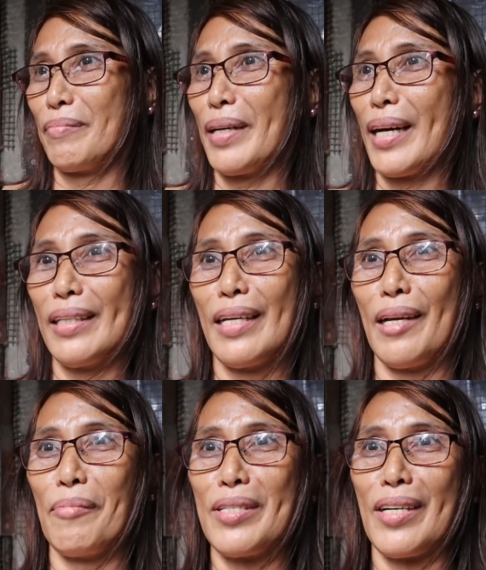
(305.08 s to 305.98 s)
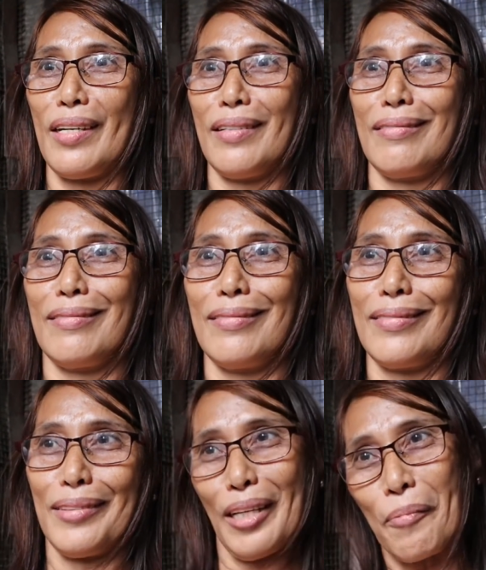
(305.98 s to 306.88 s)
Maganda naman siya.
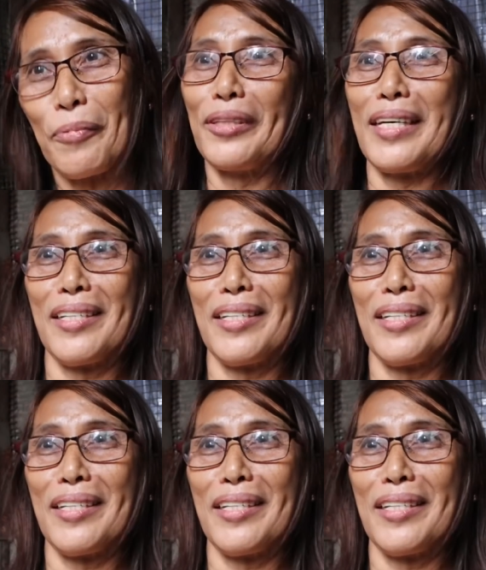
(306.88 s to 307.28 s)
Nakapunta